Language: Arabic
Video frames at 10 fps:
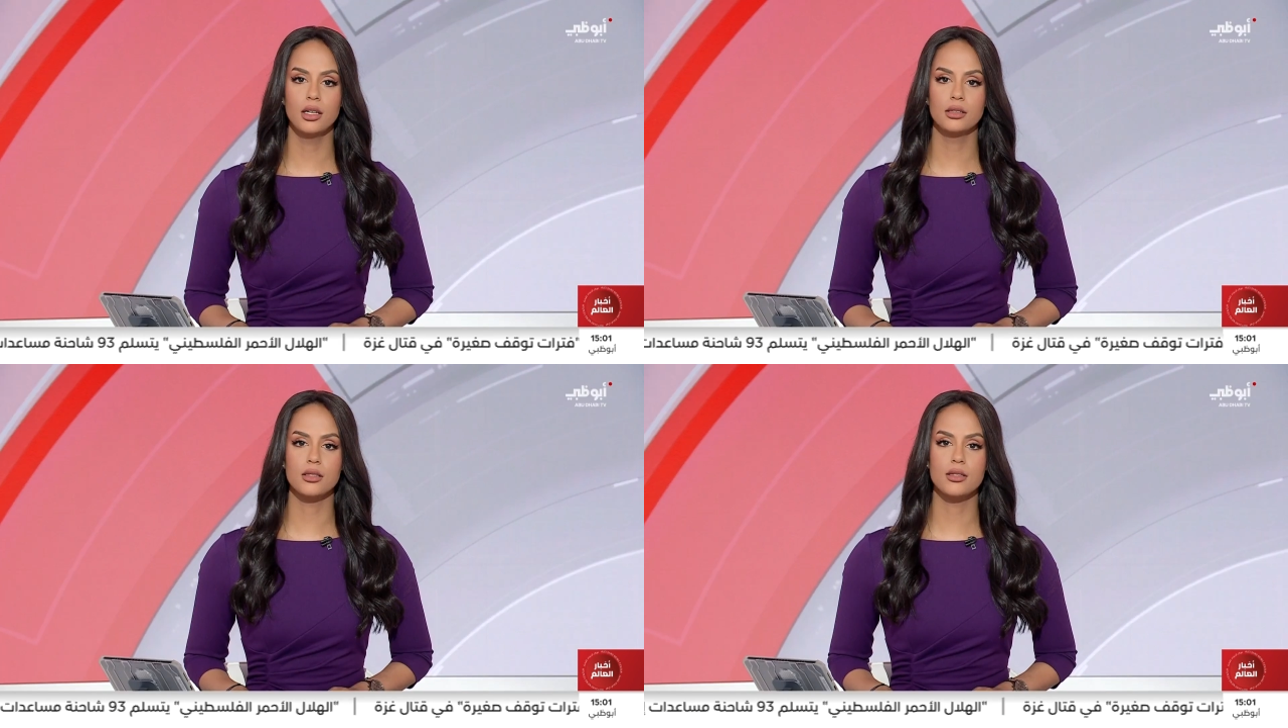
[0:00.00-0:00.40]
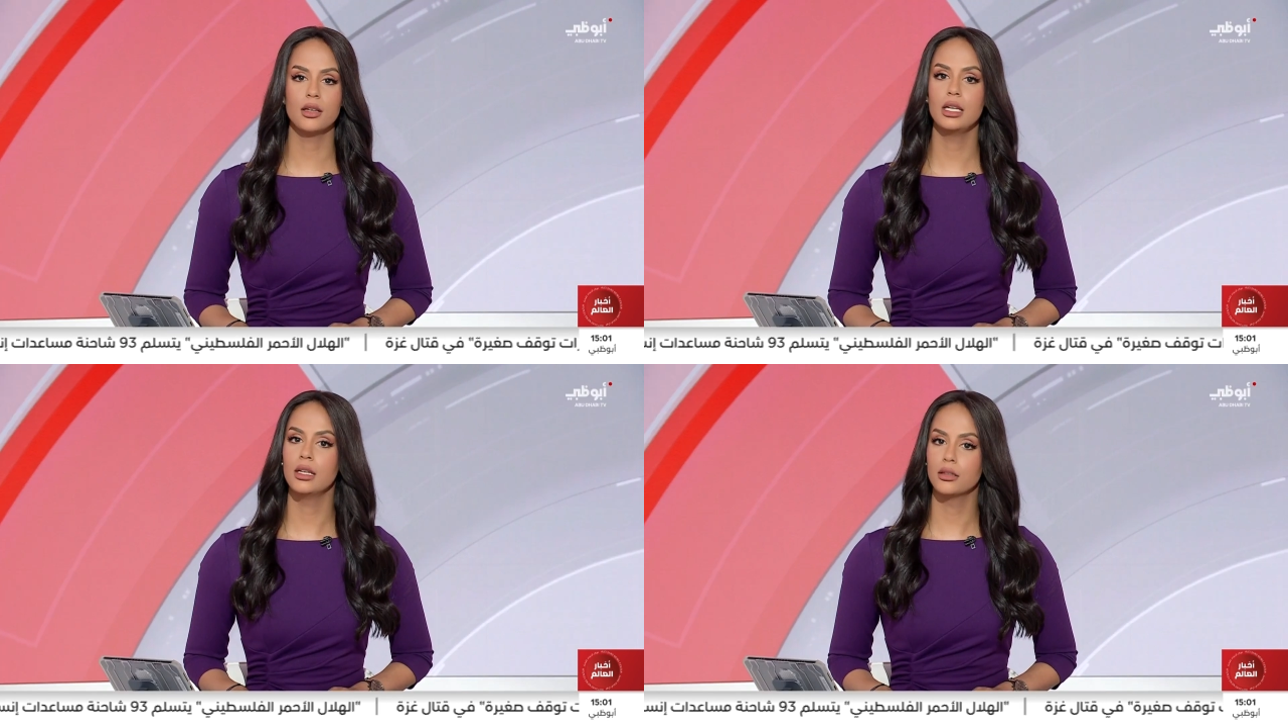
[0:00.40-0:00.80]

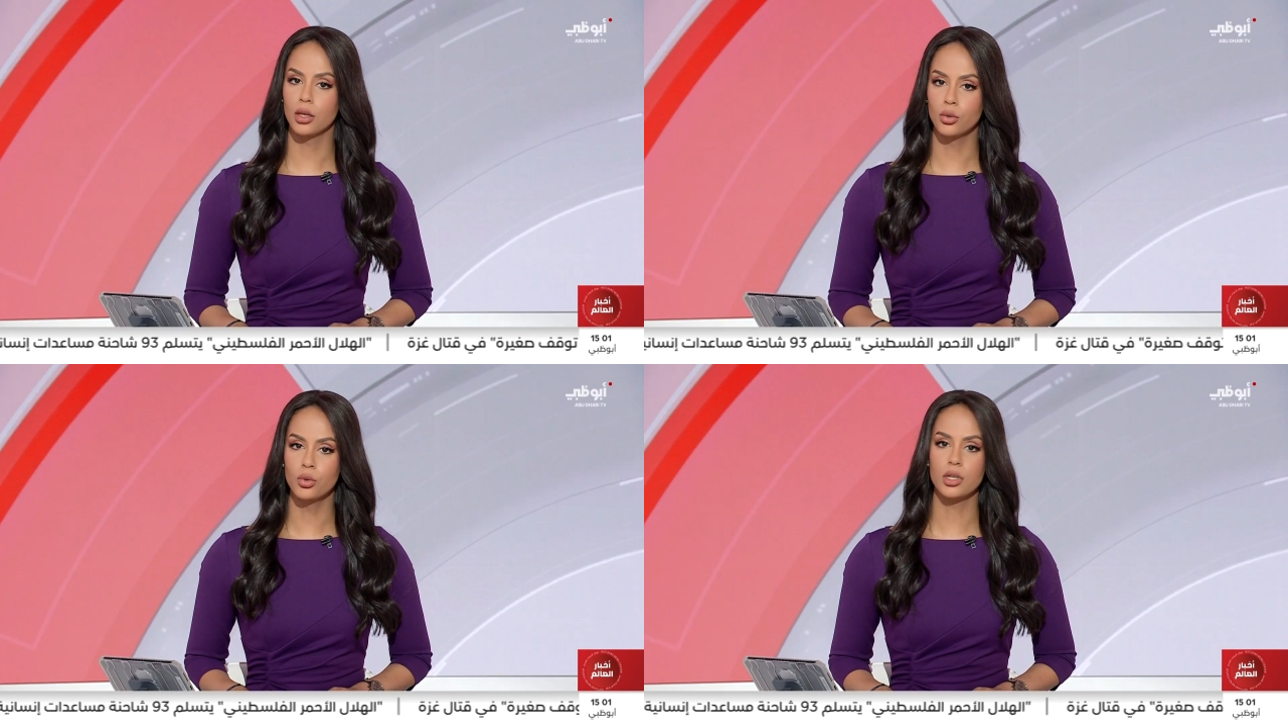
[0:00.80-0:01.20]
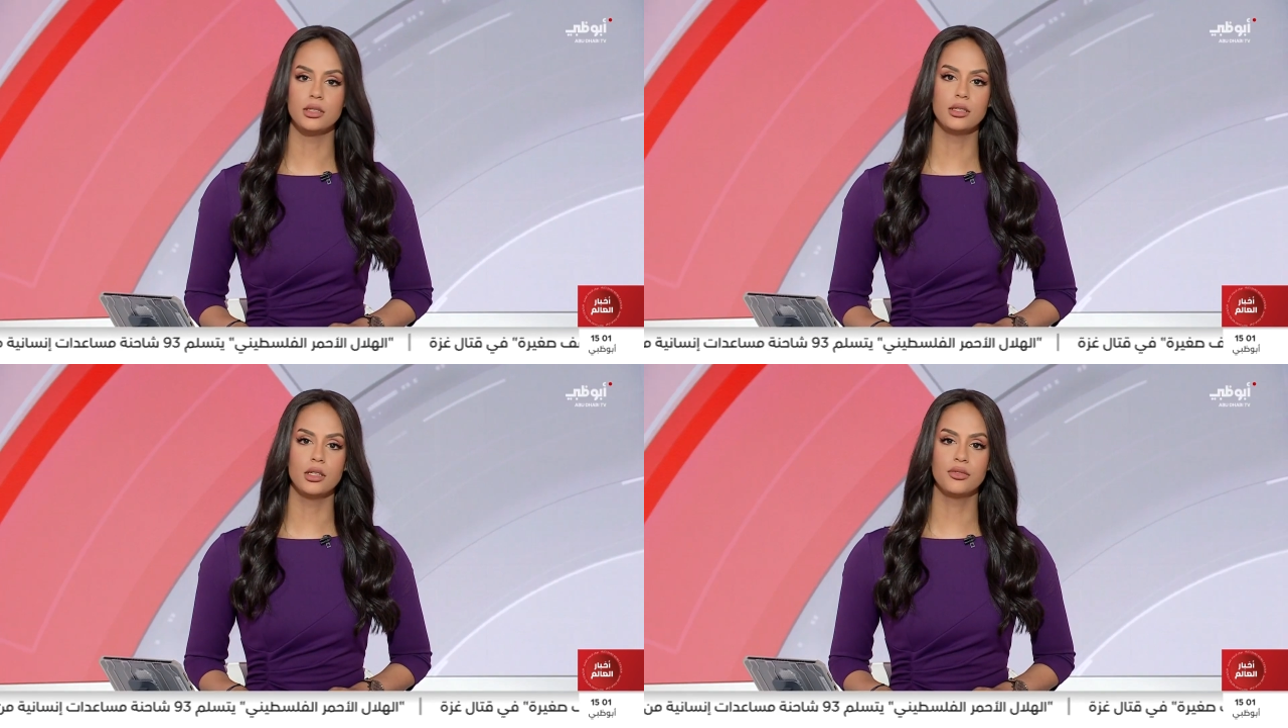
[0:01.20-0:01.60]
الاتصال إلى ضرورة
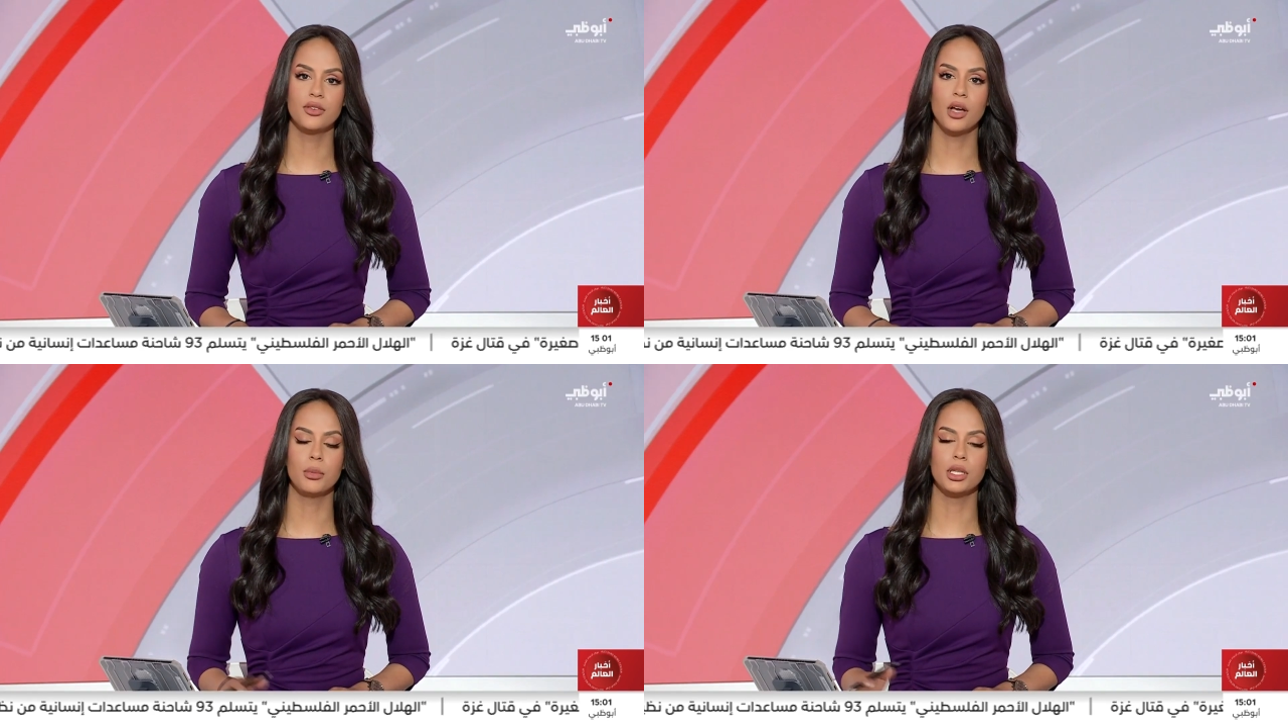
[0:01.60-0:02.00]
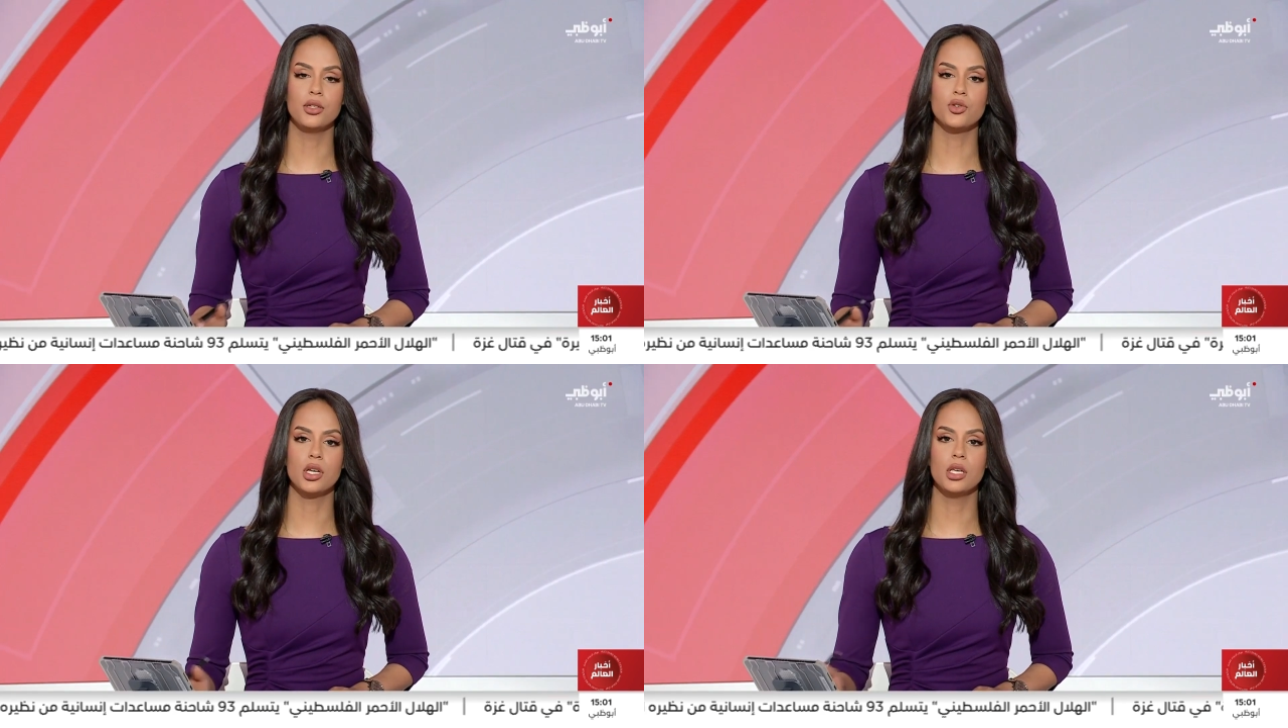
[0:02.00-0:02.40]
الدفع
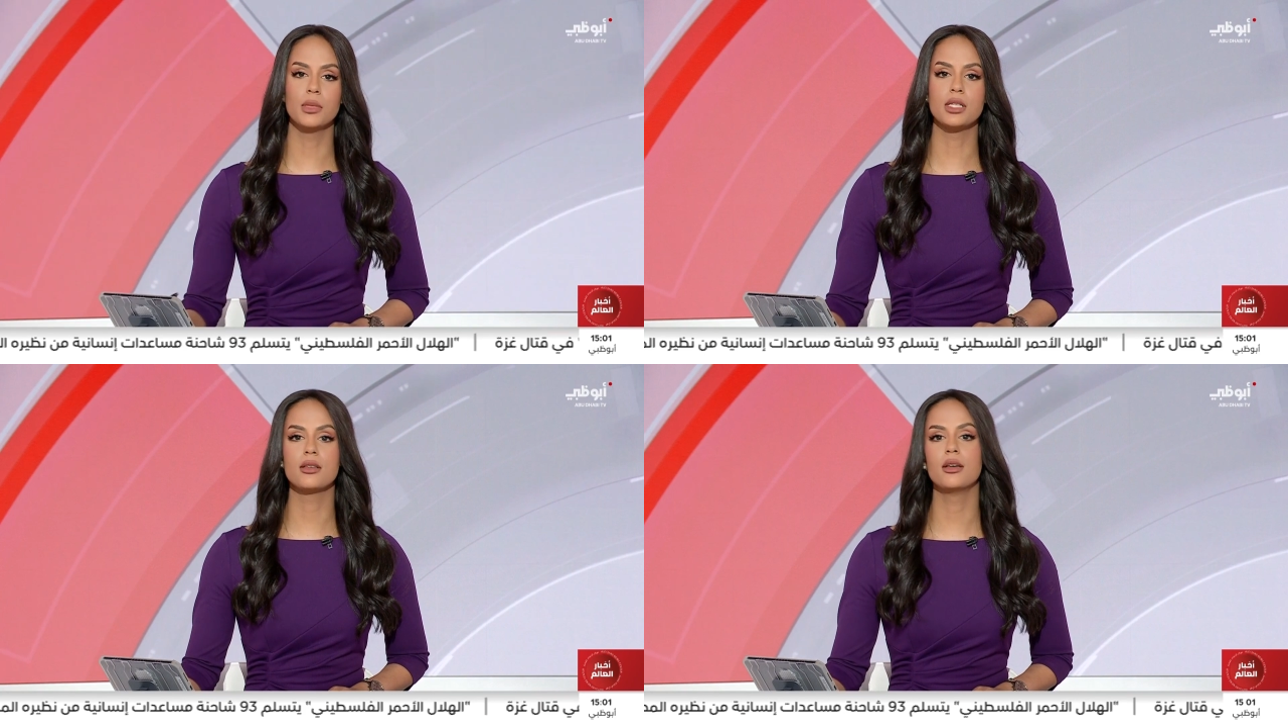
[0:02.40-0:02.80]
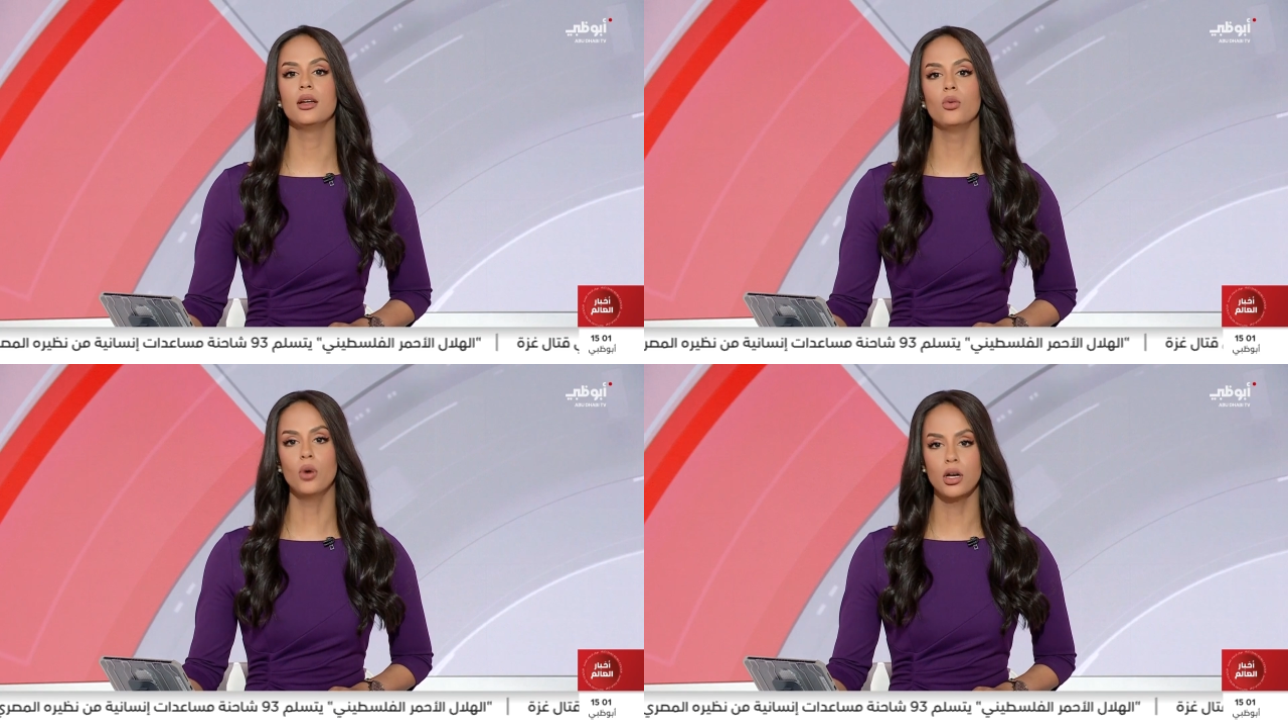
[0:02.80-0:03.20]
باتجاه
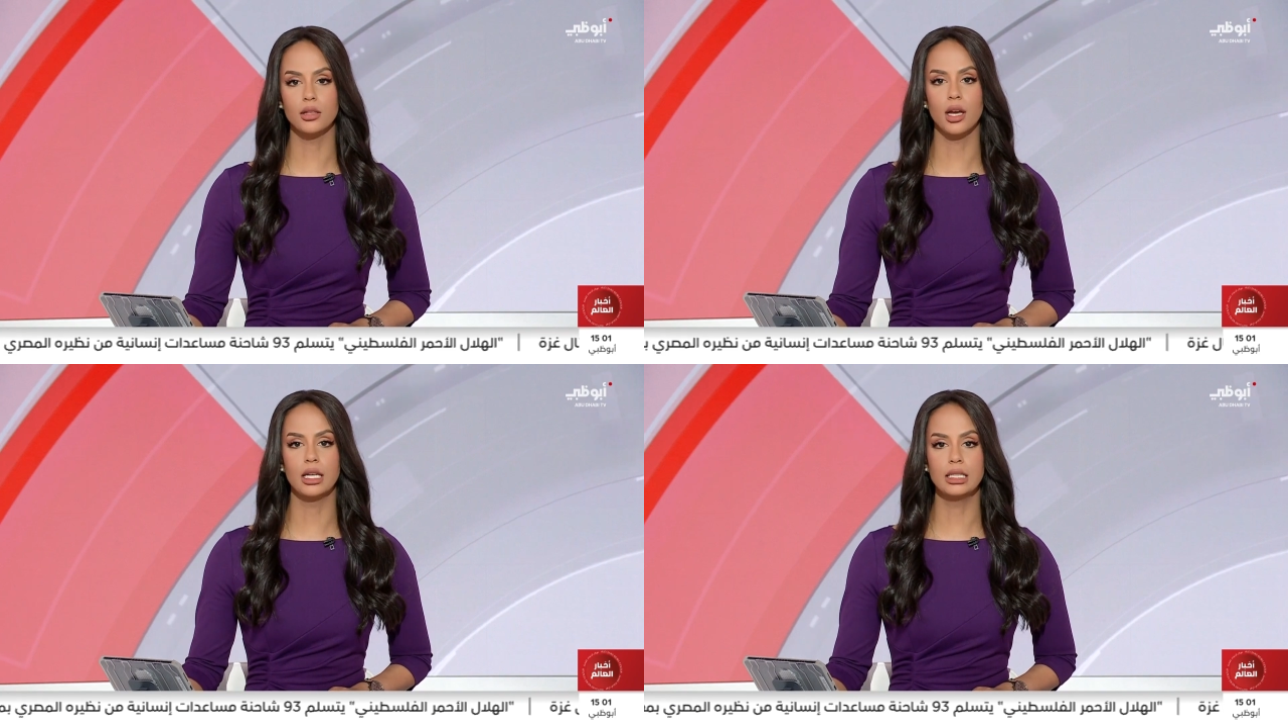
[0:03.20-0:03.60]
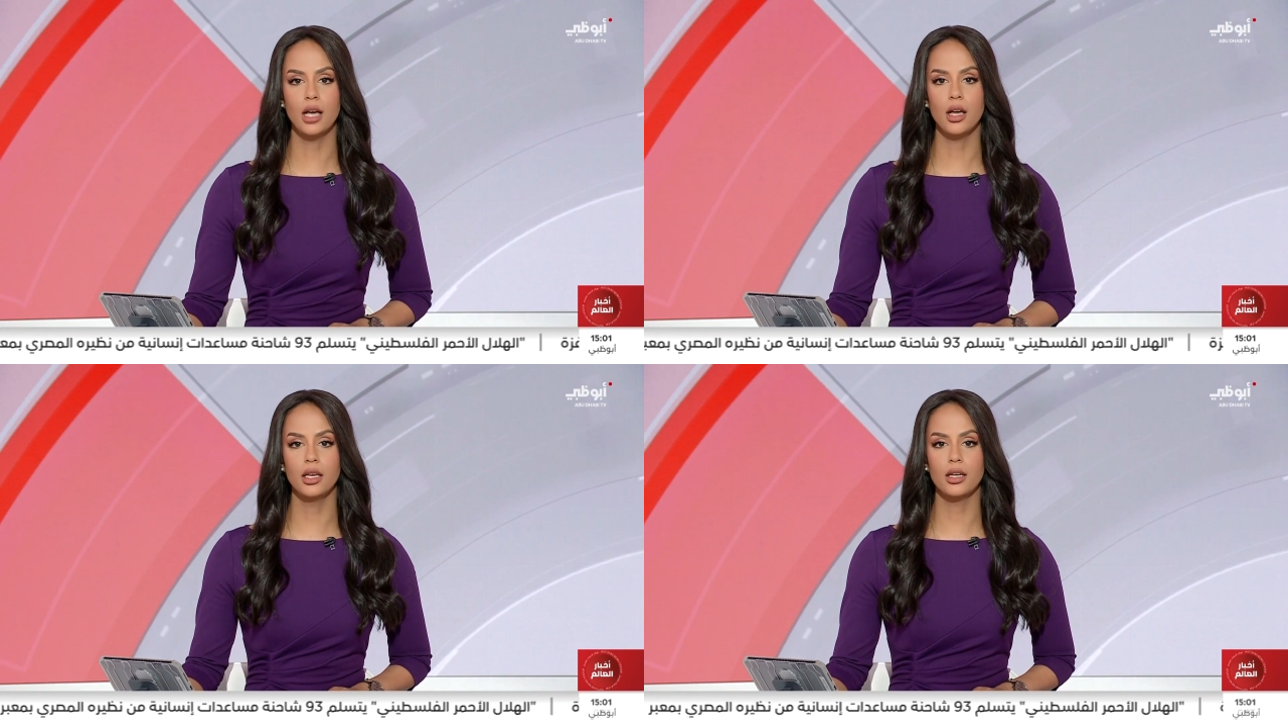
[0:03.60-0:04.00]
مسار واضح
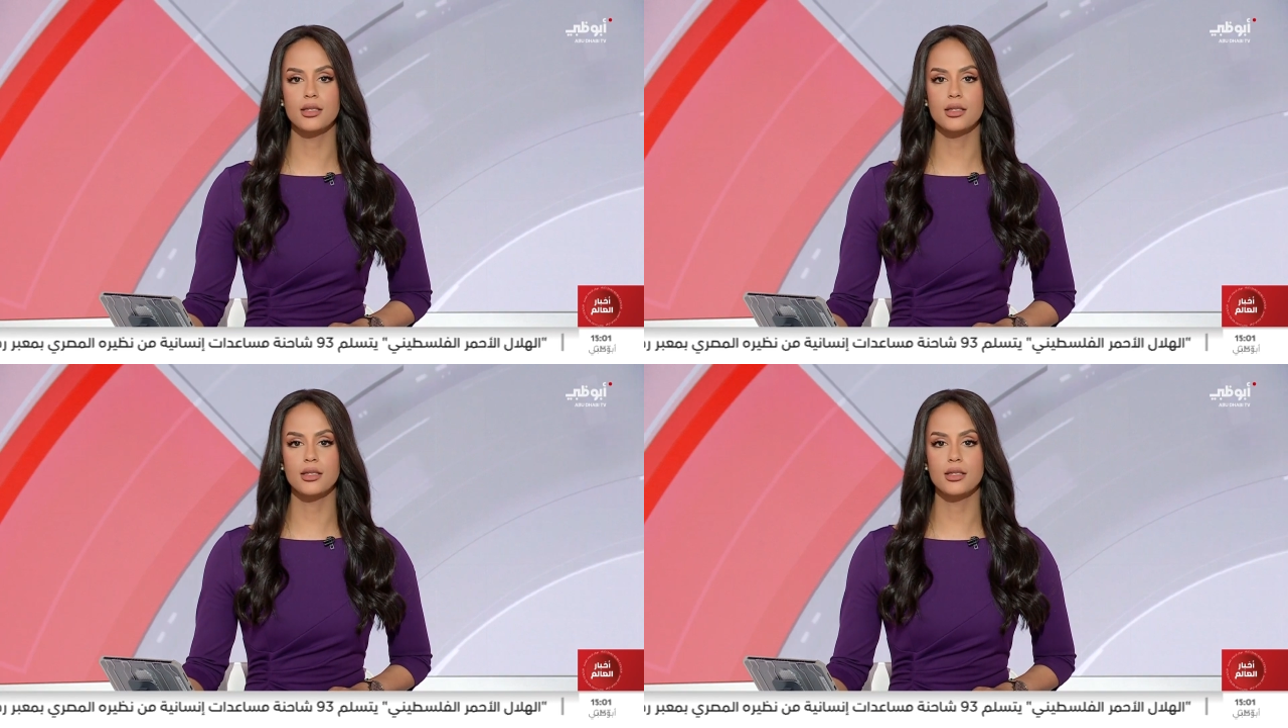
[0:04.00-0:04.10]
لتحقيق